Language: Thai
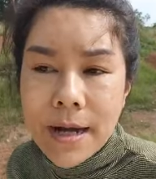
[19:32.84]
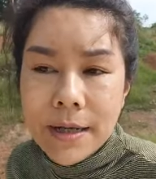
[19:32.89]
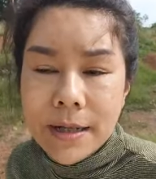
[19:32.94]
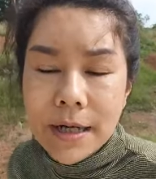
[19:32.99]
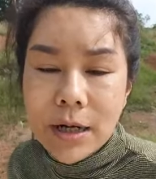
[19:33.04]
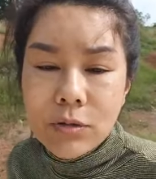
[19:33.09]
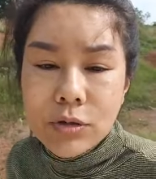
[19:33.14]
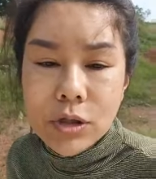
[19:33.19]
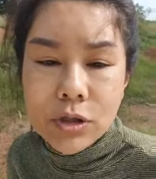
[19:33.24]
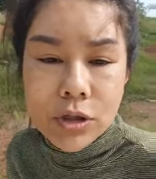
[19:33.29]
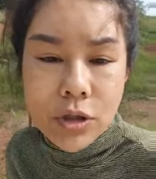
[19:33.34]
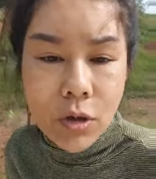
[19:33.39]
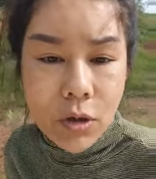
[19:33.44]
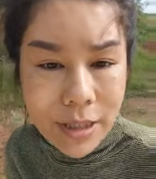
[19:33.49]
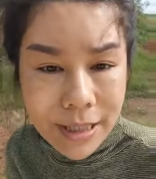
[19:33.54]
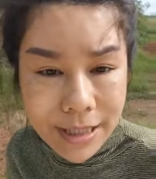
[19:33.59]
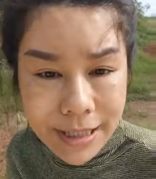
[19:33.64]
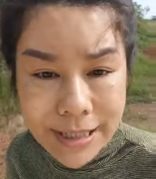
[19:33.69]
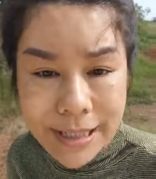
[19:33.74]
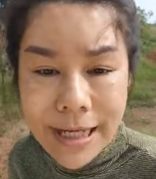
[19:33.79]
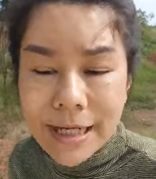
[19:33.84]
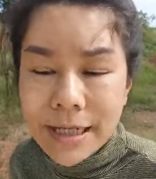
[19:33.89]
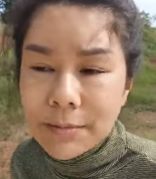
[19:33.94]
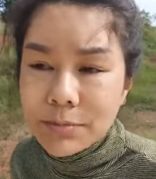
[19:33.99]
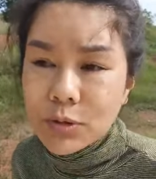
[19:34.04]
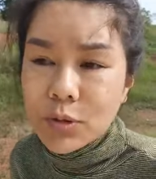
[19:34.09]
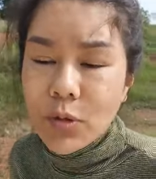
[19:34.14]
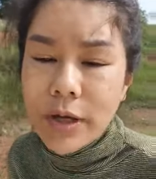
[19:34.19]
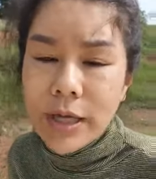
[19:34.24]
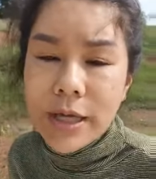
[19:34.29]
เราจะต้องเคลียร์กั
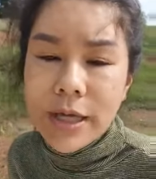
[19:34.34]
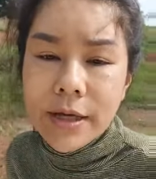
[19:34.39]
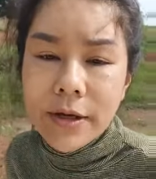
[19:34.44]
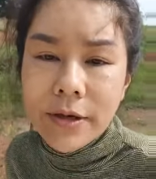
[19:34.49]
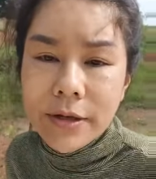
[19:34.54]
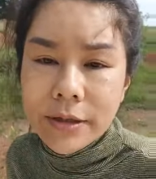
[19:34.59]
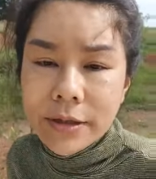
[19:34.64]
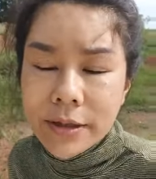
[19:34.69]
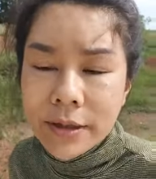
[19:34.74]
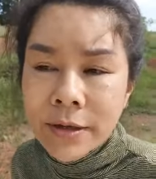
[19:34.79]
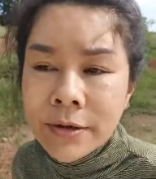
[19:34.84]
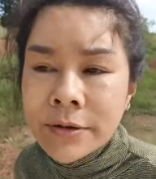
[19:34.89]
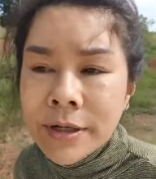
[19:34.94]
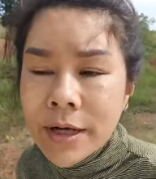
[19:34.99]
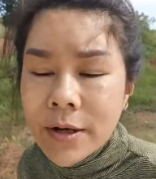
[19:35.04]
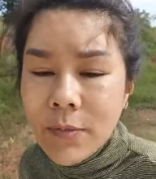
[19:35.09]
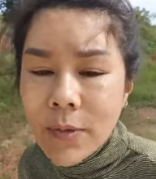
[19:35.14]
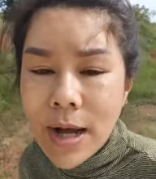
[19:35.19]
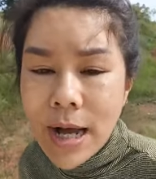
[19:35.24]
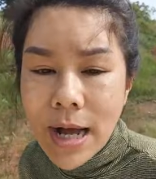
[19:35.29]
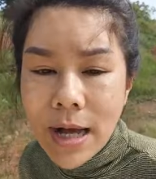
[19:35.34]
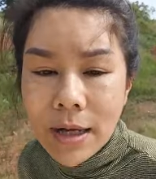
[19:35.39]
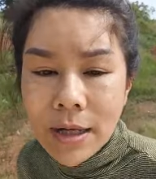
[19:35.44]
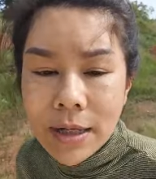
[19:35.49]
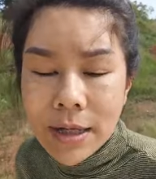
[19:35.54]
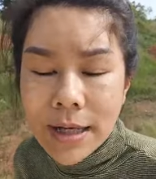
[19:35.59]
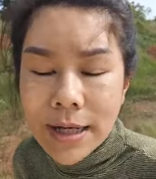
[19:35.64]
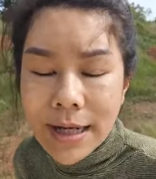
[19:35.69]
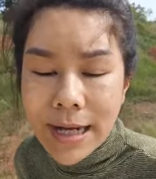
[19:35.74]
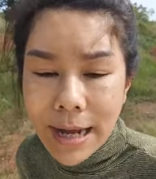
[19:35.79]
บตัวเองก่อนเขาเรียกว่า
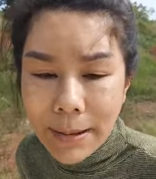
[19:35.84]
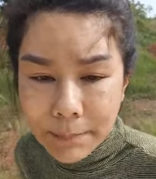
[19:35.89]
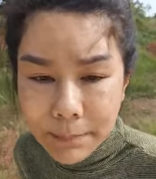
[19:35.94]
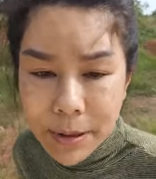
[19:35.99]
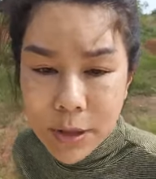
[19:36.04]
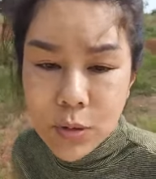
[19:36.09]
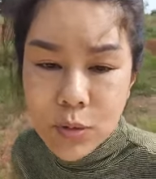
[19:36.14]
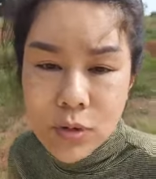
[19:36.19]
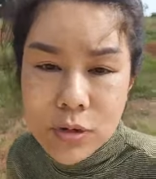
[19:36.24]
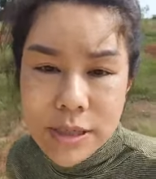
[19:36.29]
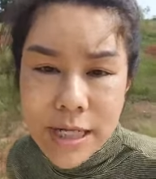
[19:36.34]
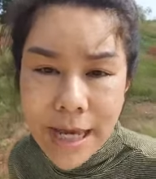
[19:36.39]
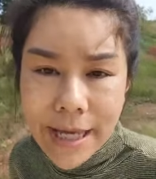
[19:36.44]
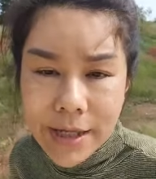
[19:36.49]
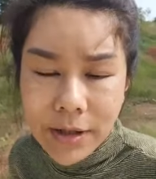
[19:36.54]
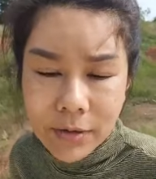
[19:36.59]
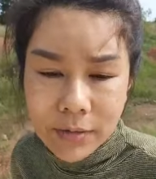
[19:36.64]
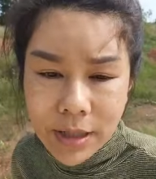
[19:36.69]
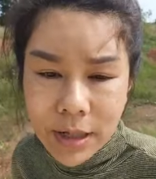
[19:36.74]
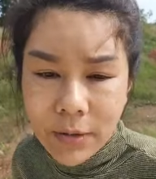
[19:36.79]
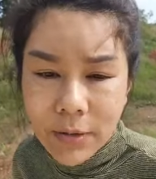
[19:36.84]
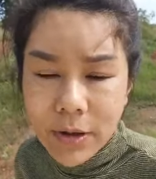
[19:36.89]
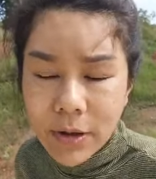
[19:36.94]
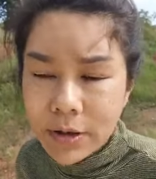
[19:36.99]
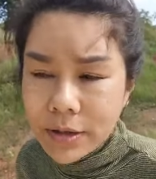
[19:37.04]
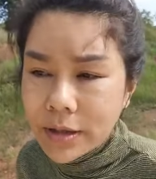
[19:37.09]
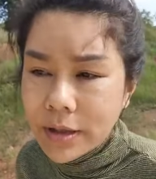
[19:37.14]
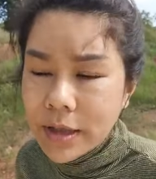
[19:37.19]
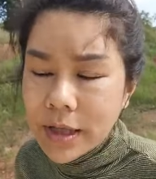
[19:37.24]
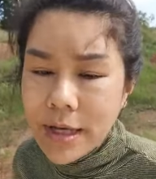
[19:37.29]
กลับมาดูใจของเรา
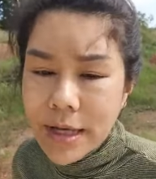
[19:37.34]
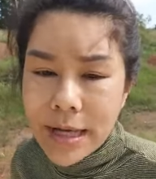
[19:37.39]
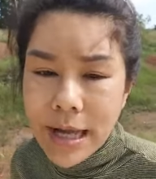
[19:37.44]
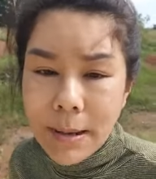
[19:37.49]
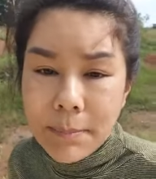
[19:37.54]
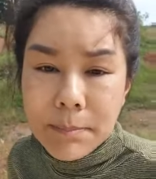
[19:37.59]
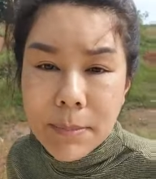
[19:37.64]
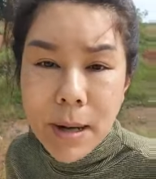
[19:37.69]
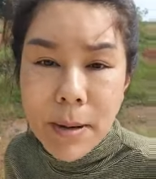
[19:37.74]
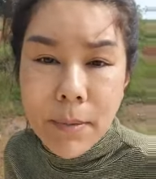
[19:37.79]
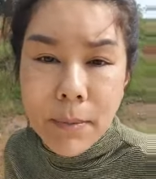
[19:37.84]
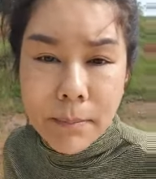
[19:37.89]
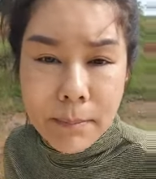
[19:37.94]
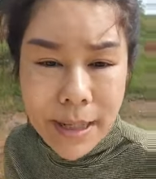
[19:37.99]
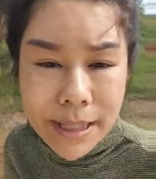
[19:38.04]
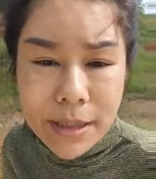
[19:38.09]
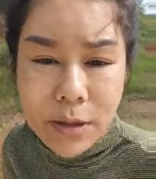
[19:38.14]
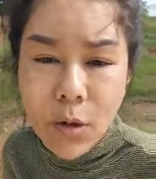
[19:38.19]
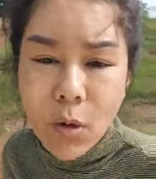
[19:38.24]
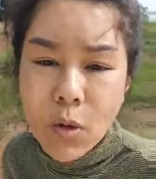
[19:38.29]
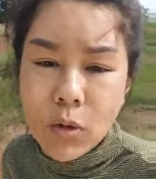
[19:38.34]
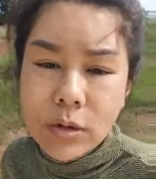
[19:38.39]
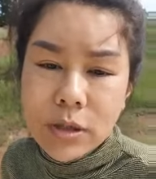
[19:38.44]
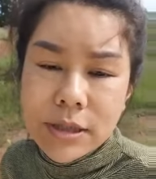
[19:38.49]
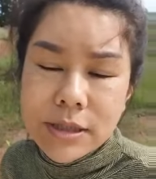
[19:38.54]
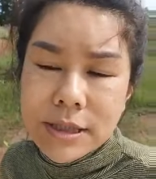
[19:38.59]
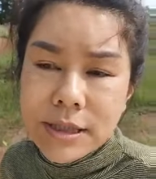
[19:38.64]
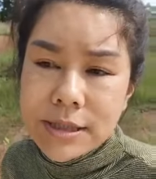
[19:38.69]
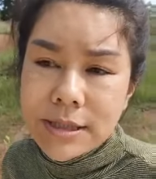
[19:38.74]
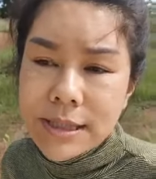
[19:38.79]
ก่อน กลับมามั่นคง
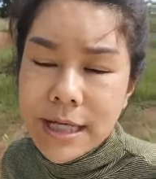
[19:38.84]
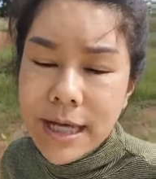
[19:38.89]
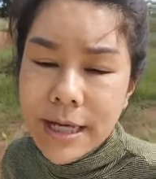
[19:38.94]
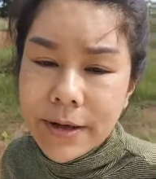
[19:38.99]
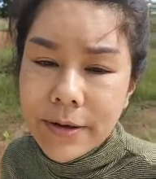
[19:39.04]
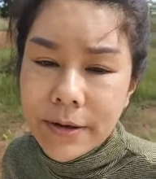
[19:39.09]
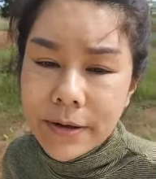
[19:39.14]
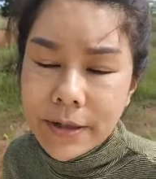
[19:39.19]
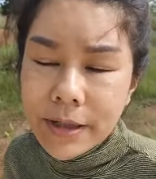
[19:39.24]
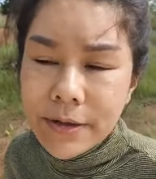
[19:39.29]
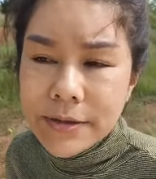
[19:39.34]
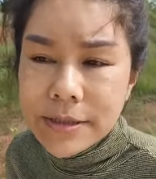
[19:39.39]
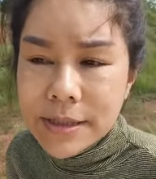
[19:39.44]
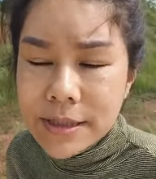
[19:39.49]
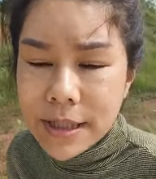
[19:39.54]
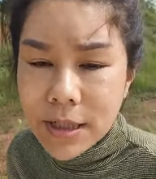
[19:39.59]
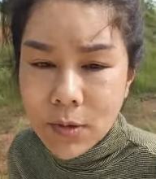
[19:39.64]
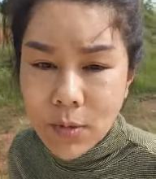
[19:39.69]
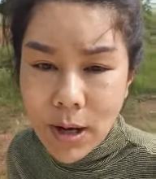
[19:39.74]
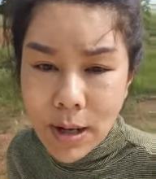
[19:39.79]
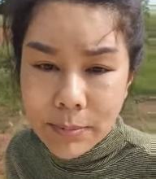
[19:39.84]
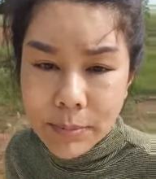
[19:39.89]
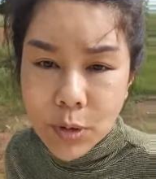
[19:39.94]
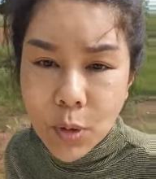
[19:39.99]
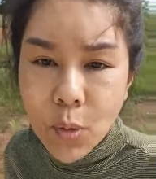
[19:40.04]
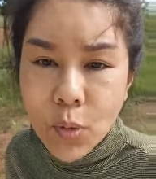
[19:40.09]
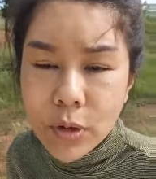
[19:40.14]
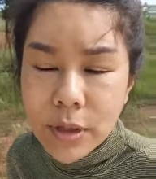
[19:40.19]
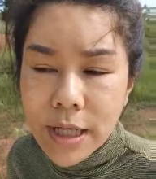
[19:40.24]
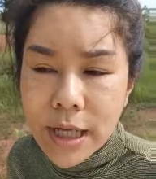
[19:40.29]
ในจิตใจก่อน แล้วจริงๆ ความ
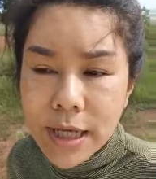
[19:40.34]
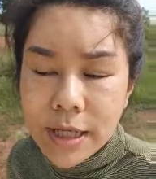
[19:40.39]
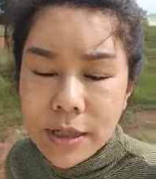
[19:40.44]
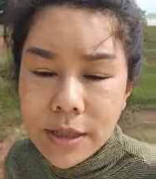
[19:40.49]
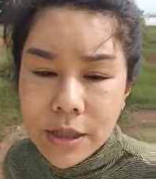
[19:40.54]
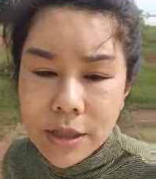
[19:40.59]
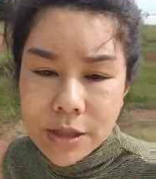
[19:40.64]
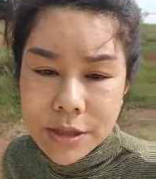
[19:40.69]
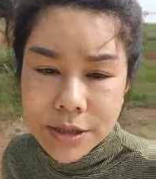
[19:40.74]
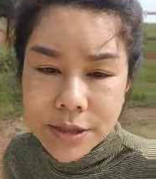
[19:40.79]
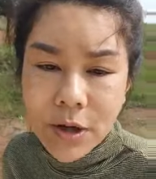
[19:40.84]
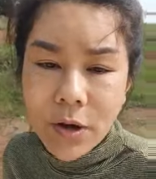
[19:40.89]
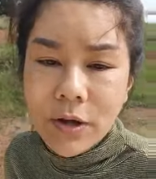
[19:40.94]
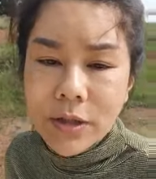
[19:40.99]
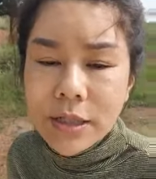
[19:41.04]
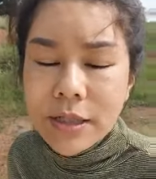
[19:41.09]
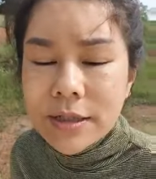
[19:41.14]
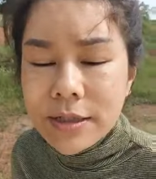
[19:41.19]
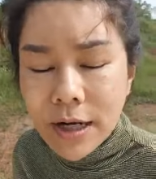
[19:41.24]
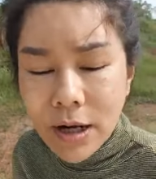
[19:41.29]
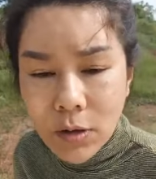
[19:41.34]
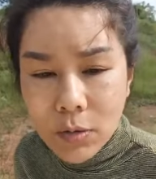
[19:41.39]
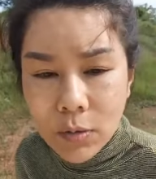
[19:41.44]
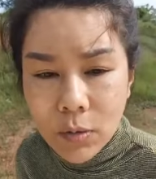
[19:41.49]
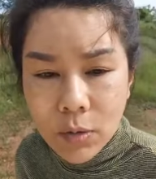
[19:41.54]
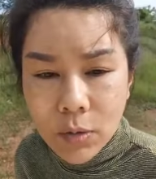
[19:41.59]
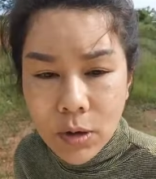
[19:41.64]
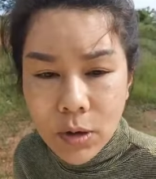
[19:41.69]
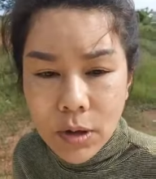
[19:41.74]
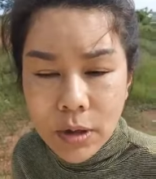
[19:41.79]
ทุกข์เนี่ยสอนให้เรา
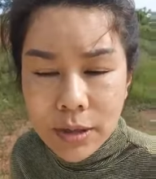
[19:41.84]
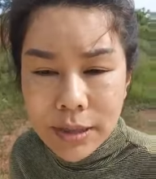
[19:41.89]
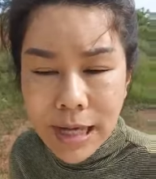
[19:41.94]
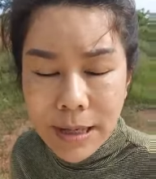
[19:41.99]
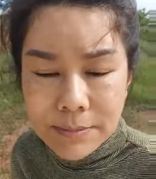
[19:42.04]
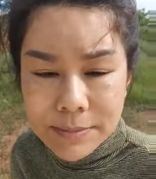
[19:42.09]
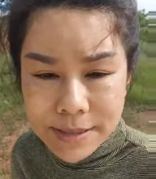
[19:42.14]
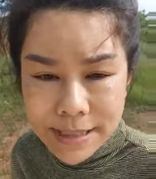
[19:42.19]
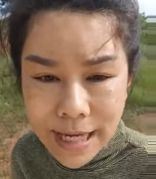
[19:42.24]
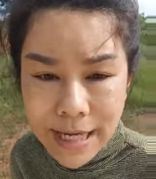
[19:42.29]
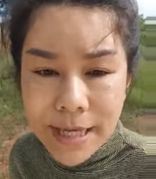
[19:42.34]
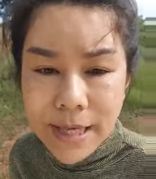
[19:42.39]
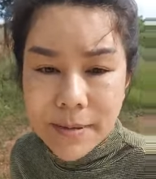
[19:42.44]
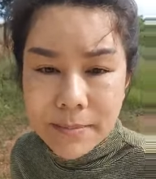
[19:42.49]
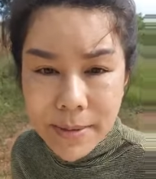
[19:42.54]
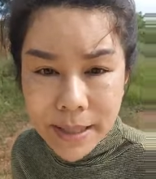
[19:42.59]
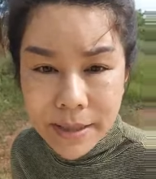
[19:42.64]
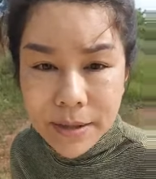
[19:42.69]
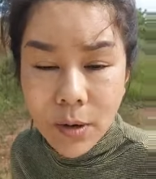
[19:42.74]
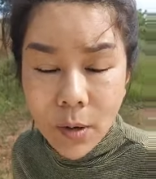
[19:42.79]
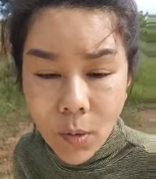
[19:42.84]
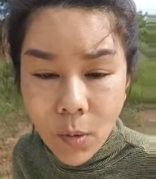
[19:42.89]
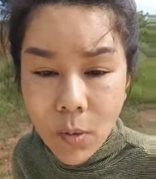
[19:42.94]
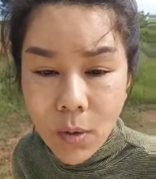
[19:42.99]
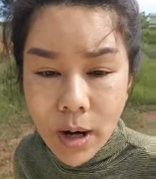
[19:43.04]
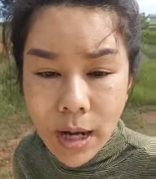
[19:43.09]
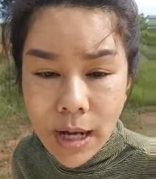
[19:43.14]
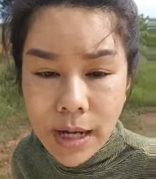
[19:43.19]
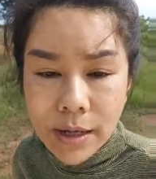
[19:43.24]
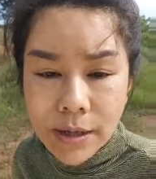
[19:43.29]
ทำใจให้มั่นคง
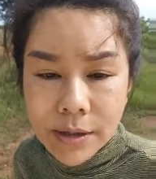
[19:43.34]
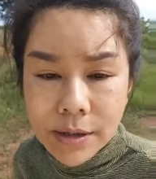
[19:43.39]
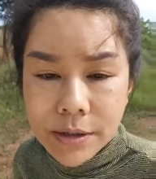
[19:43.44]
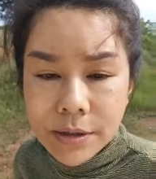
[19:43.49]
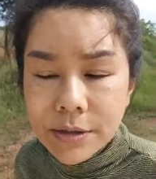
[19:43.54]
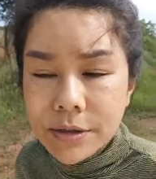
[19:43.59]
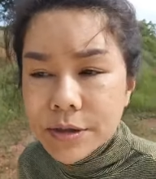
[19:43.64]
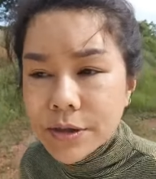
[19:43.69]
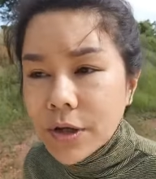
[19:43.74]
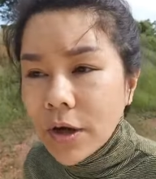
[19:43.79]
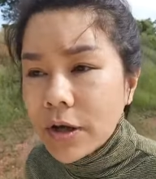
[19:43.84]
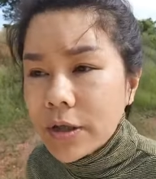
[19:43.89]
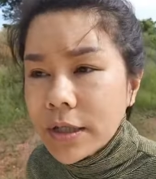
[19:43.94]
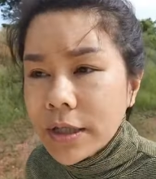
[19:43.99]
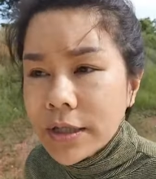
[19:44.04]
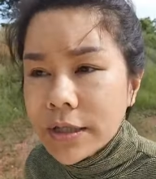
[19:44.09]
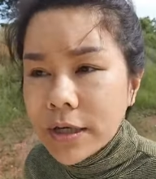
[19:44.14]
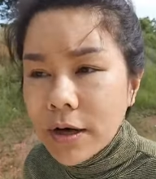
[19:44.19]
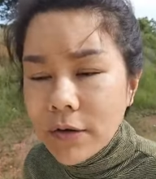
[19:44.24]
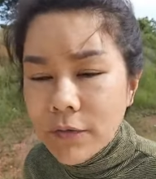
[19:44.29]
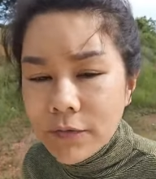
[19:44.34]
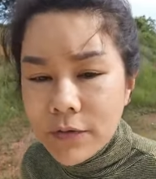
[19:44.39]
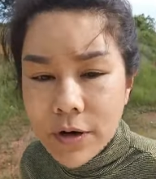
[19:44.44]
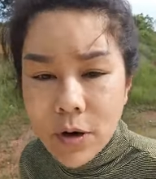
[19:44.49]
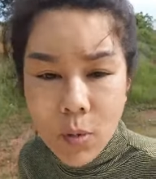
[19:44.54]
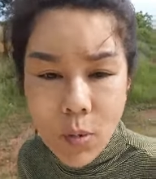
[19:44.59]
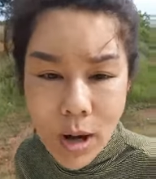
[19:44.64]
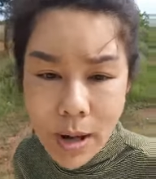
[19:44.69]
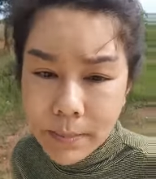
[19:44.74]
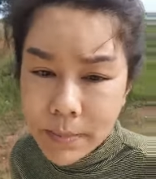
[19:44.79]
ค่ะ สอนให้เราฝึ
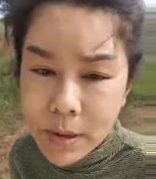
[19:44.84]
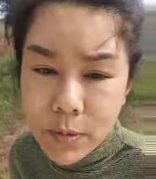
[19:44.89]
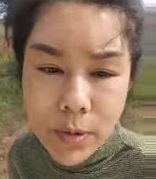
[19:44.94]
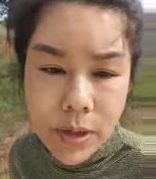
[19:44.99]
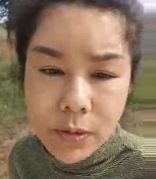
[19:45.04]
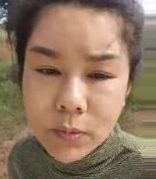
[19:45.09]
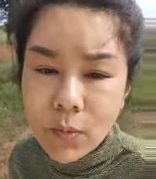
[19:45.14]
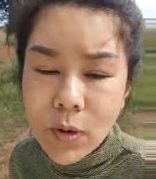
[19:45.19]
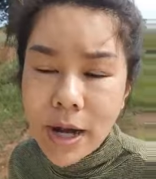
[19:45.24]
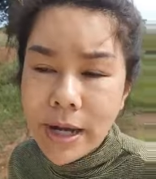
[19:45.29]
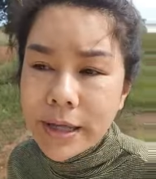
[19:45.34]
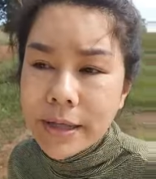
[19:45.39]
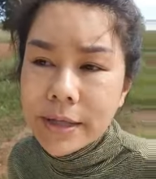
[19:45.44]
กความไม่หวั่นไหว